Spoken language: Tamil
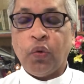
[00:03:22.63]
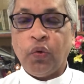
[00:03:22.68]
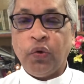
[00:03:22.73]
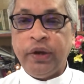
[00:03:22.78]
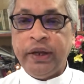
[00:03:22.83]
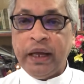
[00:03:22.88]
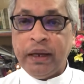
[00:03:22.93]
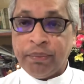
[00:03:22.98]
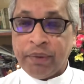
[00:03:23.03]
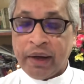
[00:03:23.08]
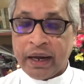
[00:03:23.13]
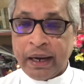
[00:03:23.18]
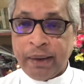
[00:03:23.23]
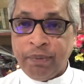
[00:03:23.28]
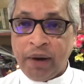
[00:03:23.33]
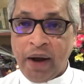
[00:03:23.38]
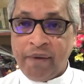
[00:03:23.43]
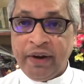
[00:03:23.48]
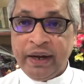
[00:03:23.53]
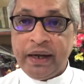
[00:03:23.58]
உயர்
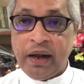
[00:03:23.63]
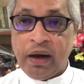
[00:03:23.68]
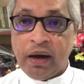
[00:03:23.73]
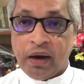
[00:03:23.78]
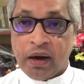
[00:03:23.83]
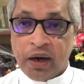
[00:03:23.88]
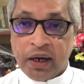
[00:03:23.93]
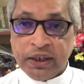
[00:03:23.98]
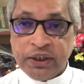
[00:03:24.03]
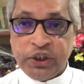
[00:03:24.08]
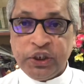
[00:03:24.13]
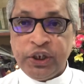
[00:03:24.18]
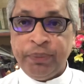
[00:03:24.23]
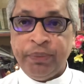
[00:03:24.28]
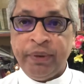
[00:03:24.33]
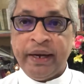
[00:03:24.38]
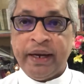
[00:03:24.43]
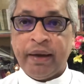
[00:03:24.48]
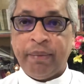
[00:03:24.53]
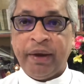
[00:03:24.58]
மறைமாவட்ட ஆட்சி
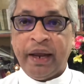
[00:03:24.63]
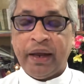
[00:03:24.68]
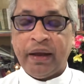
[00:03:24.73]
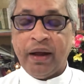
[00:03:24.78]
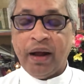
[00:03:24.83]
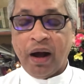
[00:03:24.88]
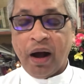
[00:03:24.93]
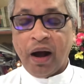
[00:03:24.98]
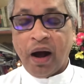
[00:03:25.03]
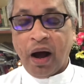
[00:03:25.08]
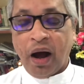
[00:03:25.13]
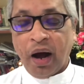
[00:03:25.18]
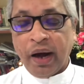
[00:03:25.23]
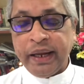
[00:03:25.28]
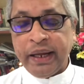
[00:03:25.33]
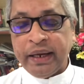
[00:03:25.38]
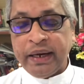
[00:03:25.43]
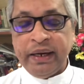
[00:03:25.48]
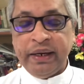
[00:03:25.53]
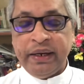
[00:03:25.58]
பீடமே
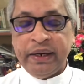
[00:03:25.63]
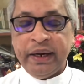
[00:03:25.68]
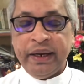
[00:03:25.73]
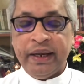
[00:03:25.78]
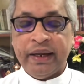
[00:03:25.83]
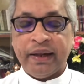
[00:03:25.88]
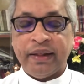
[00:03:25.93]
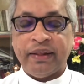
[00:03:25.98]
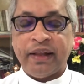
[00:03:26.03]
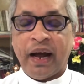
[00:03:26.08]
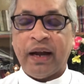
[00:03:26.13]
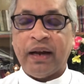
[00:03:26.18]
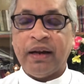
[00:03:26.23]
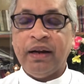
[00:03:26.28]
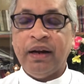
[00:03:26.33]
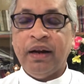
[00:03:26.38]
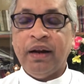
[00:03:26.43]
ஆயரின்றி இருந்தால்